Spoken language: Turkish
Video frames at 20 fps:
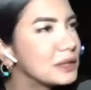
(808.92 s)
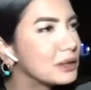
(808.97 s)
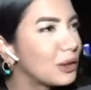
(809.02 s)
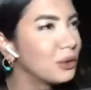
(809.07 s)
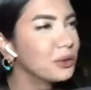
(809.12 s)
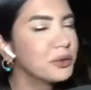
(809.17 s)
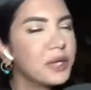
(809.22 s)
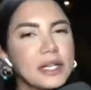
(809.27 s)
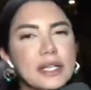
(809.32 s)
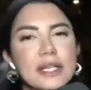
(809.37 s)
ne
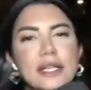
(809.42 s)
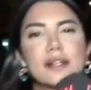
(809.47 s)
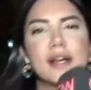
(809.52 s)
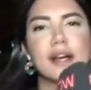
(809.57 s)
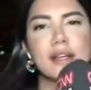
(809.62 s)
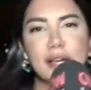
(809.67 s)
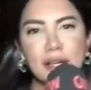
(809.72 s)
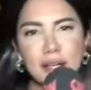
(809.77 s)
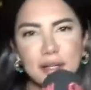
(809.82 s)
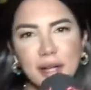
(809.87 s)
olursunuz. Bir Dakika soru
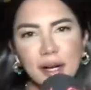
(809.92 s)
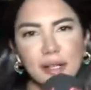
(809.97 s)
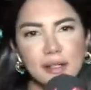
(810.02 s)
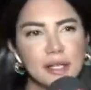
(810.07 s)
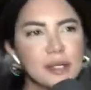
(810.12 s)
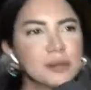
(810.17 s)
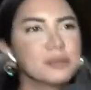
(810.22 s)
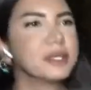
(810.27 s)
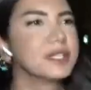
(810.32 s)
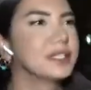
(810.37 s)
yayını sorayım.
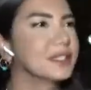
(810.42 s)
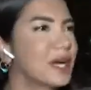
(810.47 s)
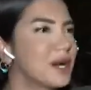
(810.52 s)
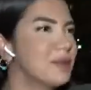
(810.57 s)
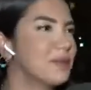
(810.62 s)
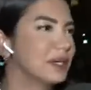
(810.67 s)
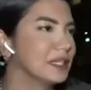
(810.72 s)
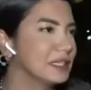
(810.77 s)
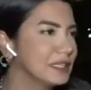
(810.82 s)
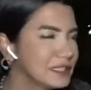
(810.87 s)
alalım dedik
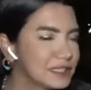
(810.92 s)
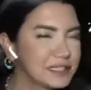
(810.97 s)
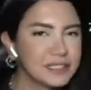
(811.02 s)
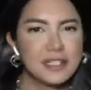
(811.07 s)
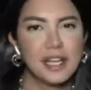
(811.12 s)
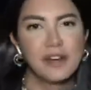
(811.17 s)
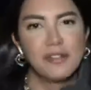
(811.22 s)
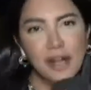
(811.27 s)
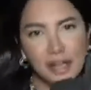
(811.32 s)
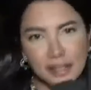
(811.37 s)
ama işi
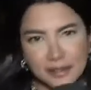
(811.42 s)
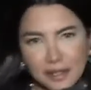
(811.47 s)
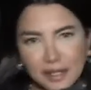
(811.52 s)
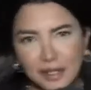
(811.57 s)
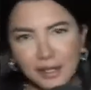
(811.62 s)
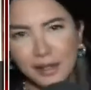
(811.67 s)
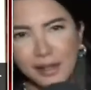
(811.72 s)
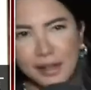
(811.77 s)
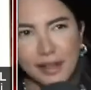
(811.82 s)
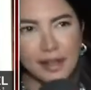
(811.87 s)
de var.
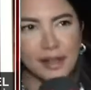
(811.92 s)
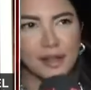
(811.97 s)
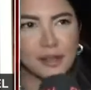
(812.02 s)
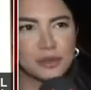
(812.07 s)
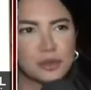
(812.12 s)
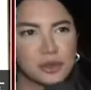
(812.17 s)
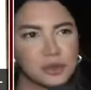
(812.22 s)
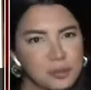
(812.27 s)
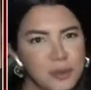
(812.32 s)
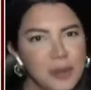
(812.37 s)
E,
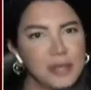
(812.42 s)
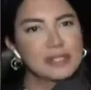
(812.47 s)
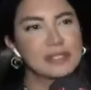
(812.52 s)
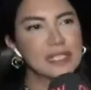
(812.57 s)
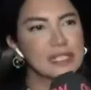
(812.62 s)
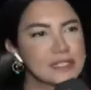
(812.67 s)
tutmak da Ya,